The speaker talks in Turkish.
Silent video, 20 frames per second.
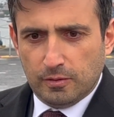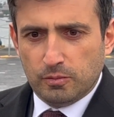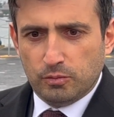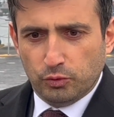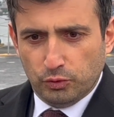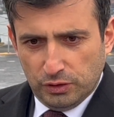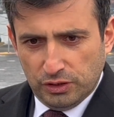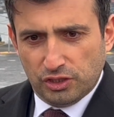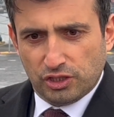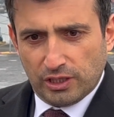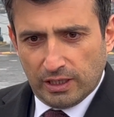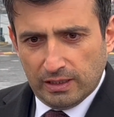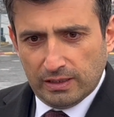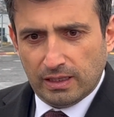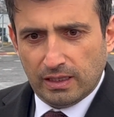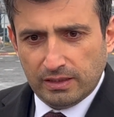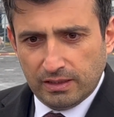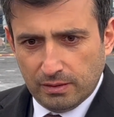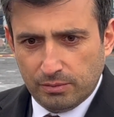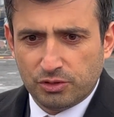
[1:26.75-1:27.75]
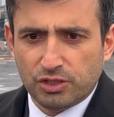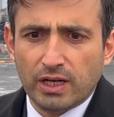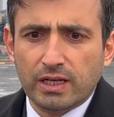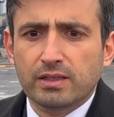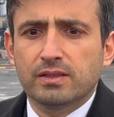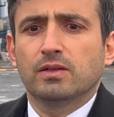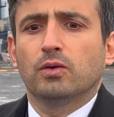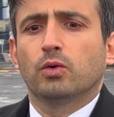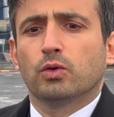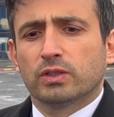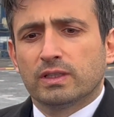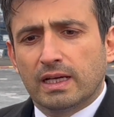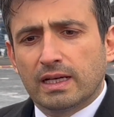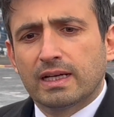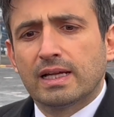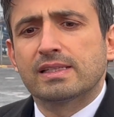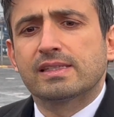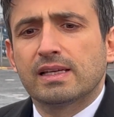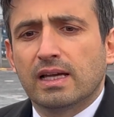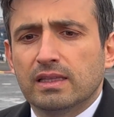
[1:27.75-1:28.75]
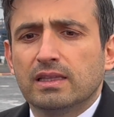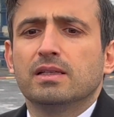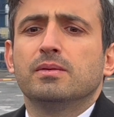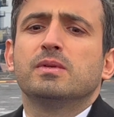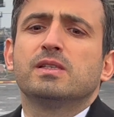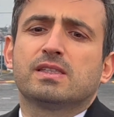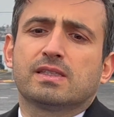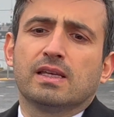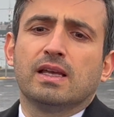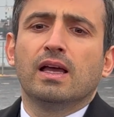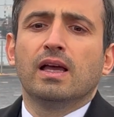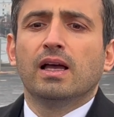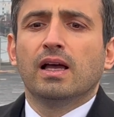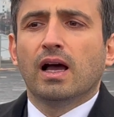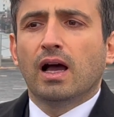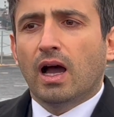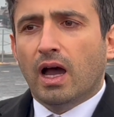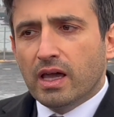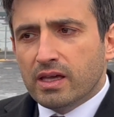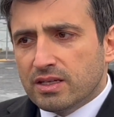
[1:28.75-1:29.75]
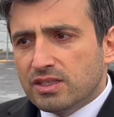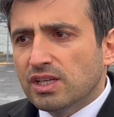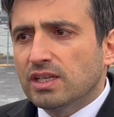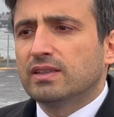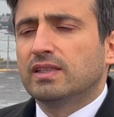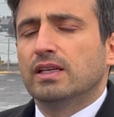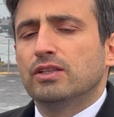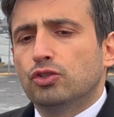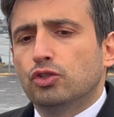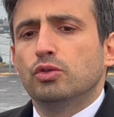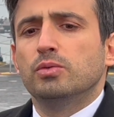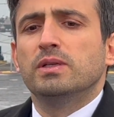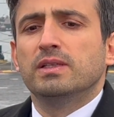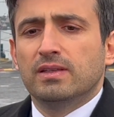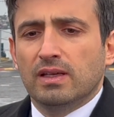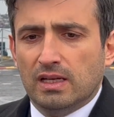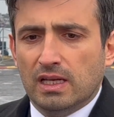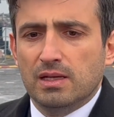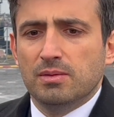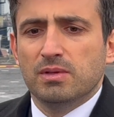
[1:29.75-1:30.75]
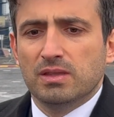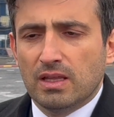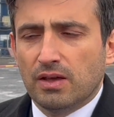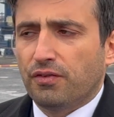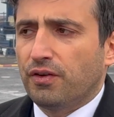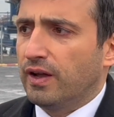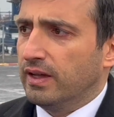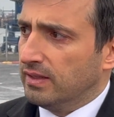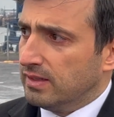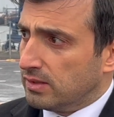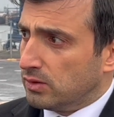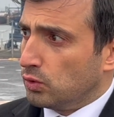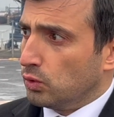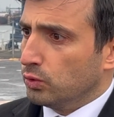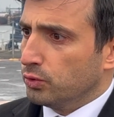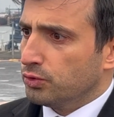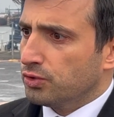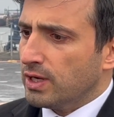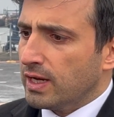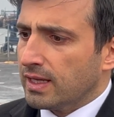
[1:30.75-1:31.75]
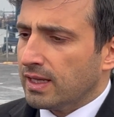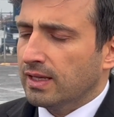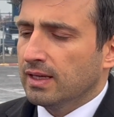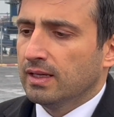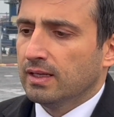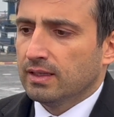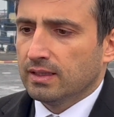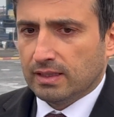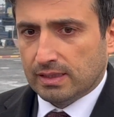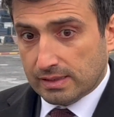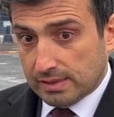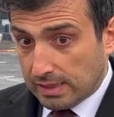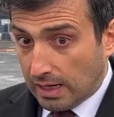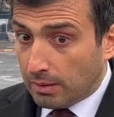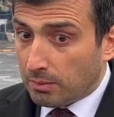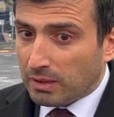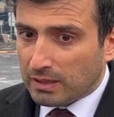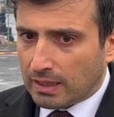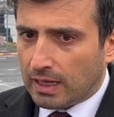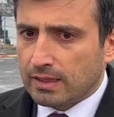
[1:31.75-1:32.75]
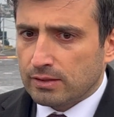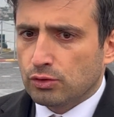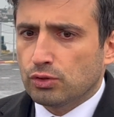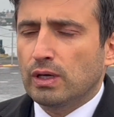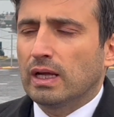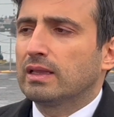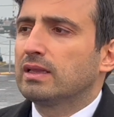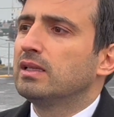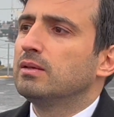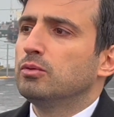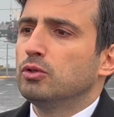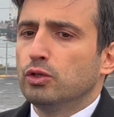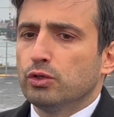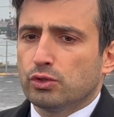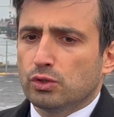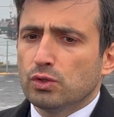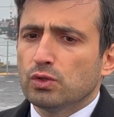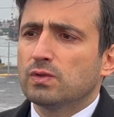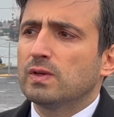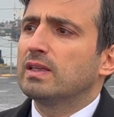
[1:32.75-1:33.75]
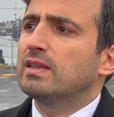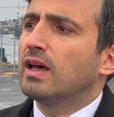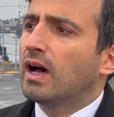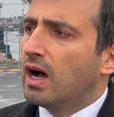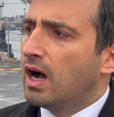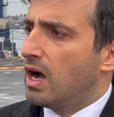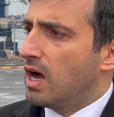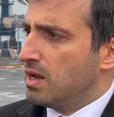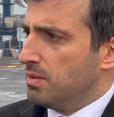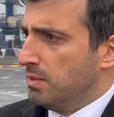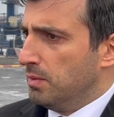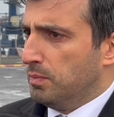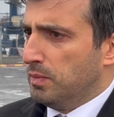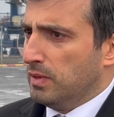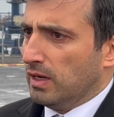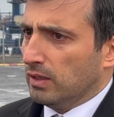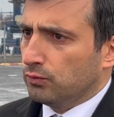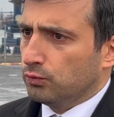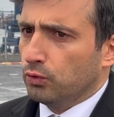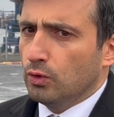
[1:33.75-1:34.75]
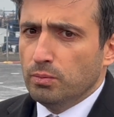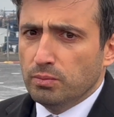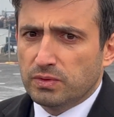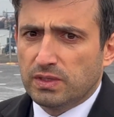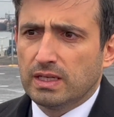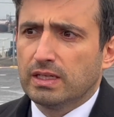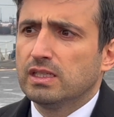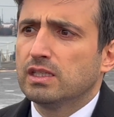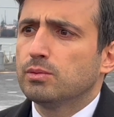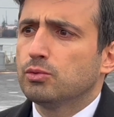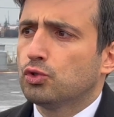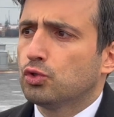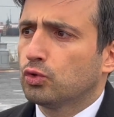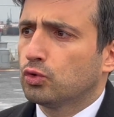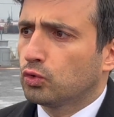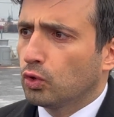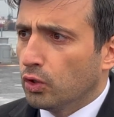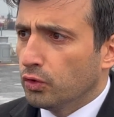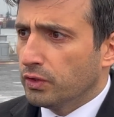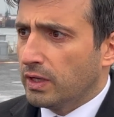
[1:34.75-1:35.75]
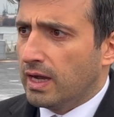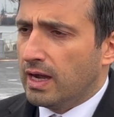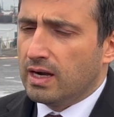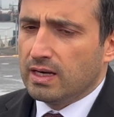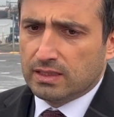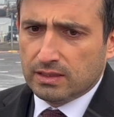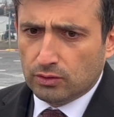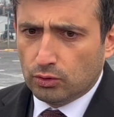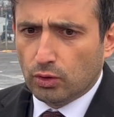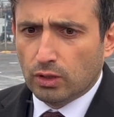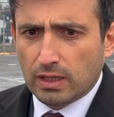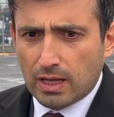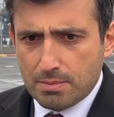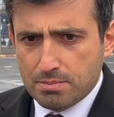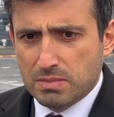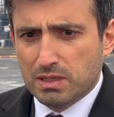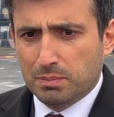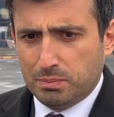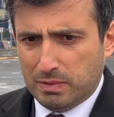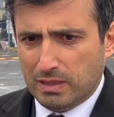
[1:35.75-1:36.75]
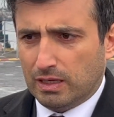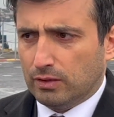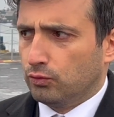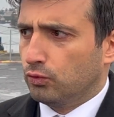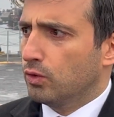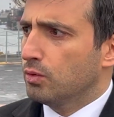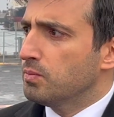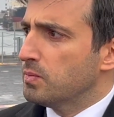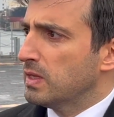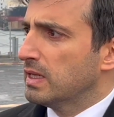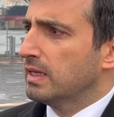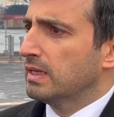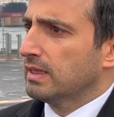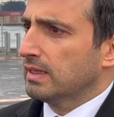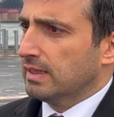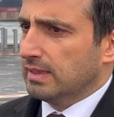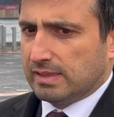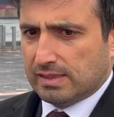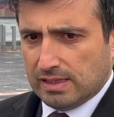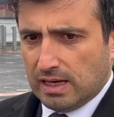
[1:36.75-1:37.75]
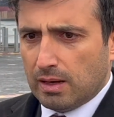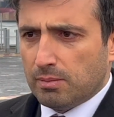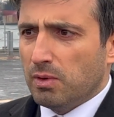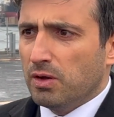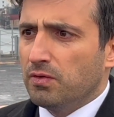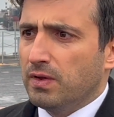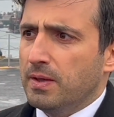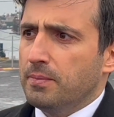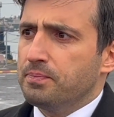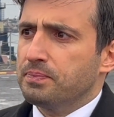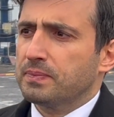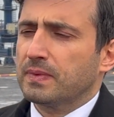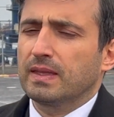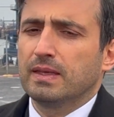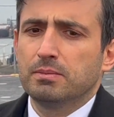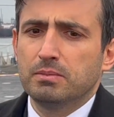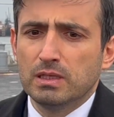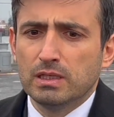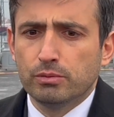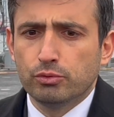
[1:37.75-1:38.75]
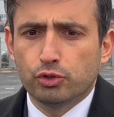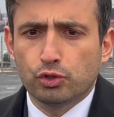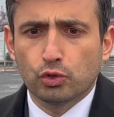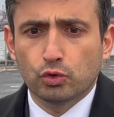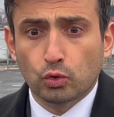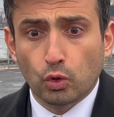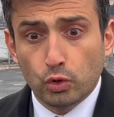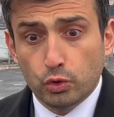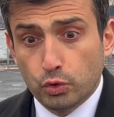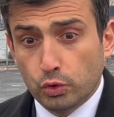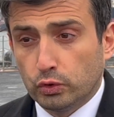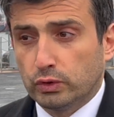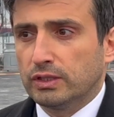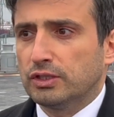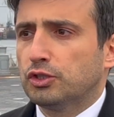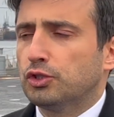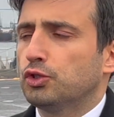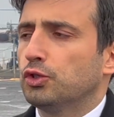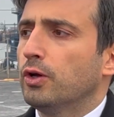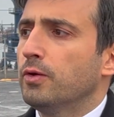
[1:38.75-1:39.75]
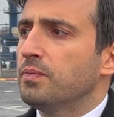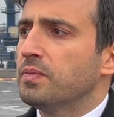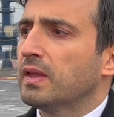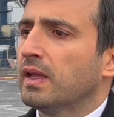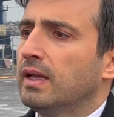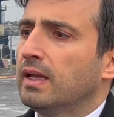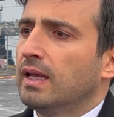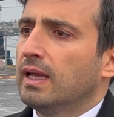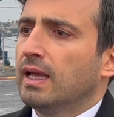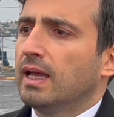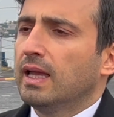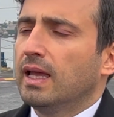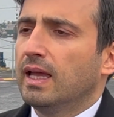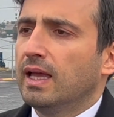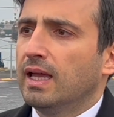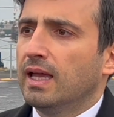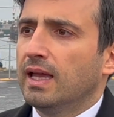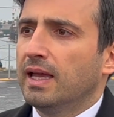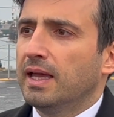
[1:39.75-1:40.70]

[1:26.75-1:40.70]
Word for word: bunu inşallah yapacak. Oradan kazandığımız ayrıca tecrübe deneyimin de faydası olacak. Kızlarıma daha süratli biliyorsunuz ve daha ağır bir platform. 8,5 ton ağırlığında olan bir platform Kızlarıma ve 1,5 ton yük taşıyor. E,